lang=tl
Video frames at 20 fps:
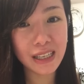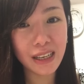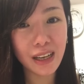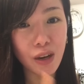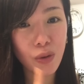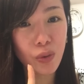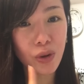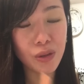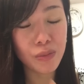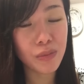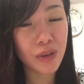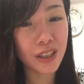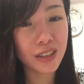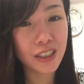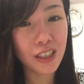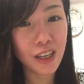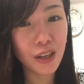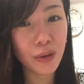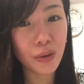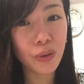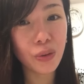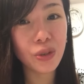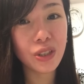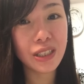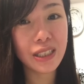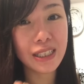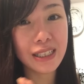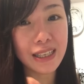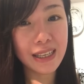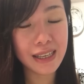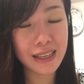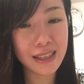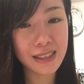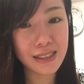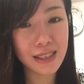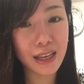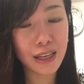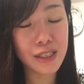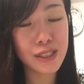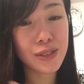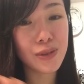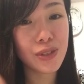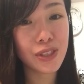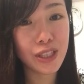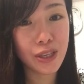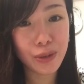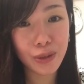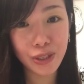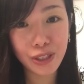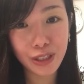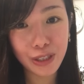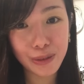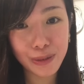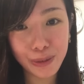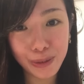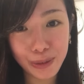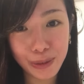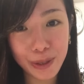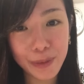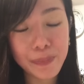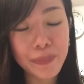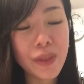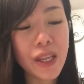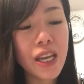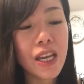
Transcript: naka one bottle ako, hindi na hiyang sa akin, so hindi ko na tinuloy.